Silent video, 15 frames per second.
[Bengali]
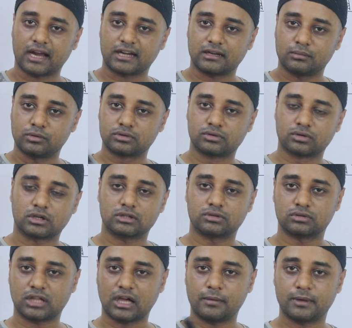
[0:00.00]
একটা বস্তুকে
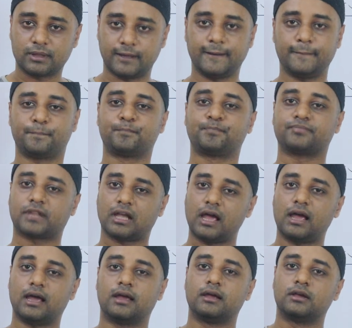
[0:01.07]
সুতায় বেঁধে
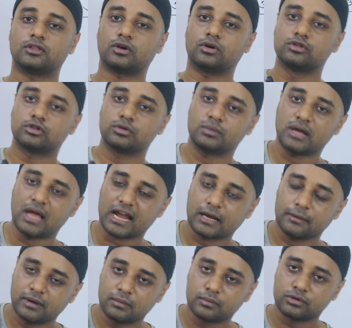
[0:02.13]
হ্যাঁ তখন তুমি
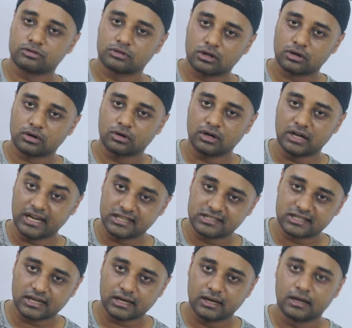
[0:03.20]
একেবারে বস্তুটা যখন
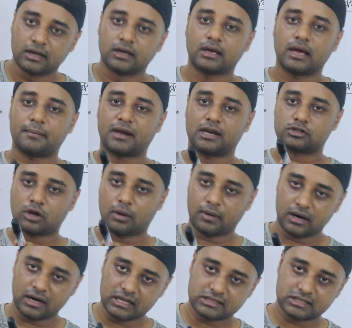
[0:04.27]
নিচে মানে
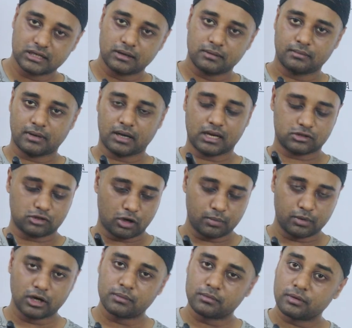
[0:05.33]
সবার নিচে মানে
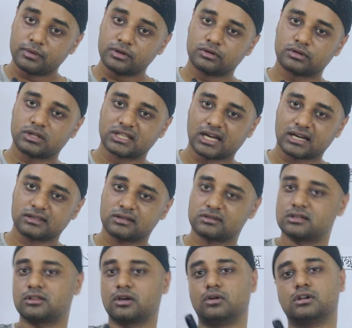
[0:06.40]
সর্বনিম্ন বিন্দুতে
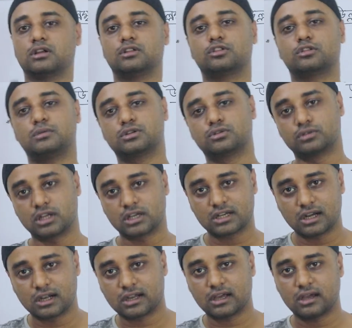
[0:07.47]
থাকতেছে তখন কিন্তু তোমার সুতার
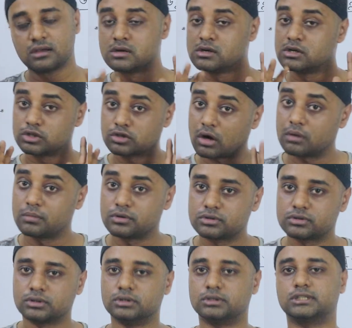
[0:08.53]
টানটা
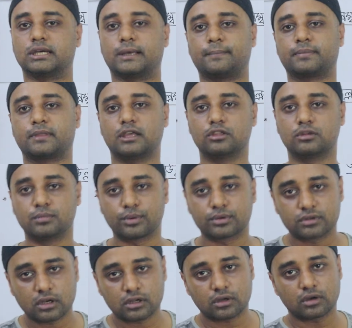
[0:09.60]
সর্বোচ্চ হচ্ছে কিন্তু
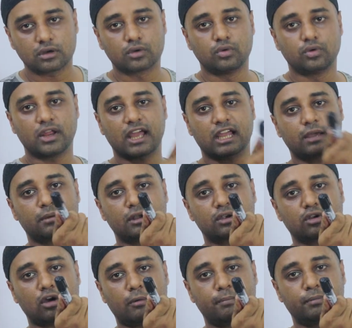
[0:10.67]
বস্তুটা যখন ঘুরে একেবারে
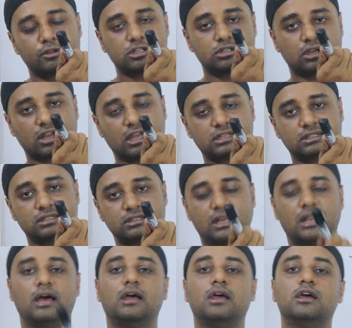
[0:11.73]
টপ পজিশনে আসতেছে
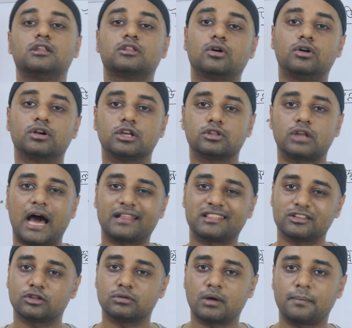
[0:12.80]
না তখন কিন্তু
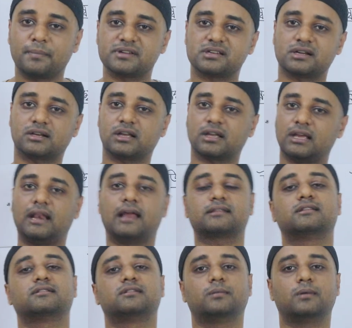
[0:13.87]
হাতে তোমার প্রেশারটা কি
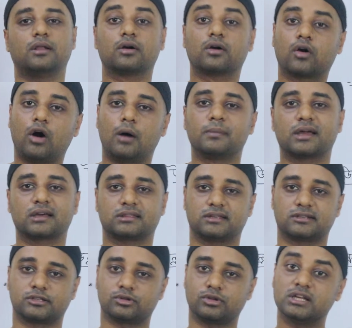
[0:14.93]
লাগতেছে বলো কম
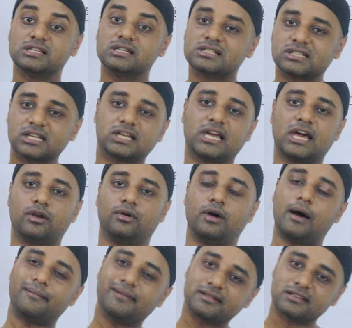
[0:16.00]
লাগতেছে তো এই জিনিসটা কেন
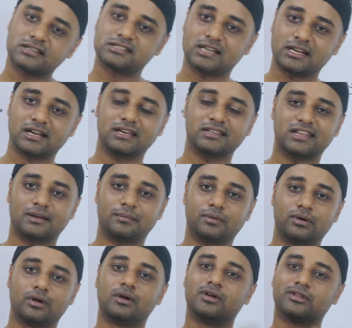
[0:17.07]
আমরা আজকে সেটাই দেখব
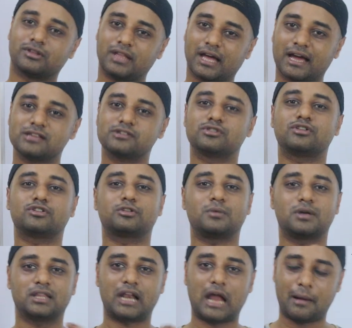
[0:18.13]
তো দেখার জন্য
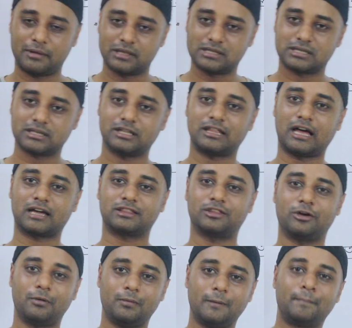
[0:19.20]
তোমাদের আমাদের সাথে
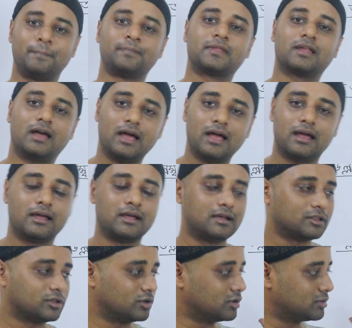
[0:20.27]
থাকতে হবে হ্যাঁ
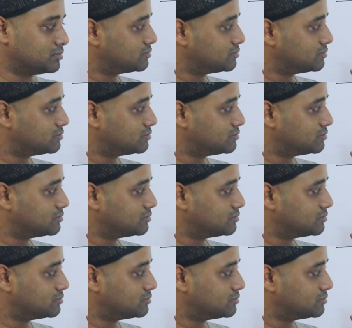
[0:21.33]
তো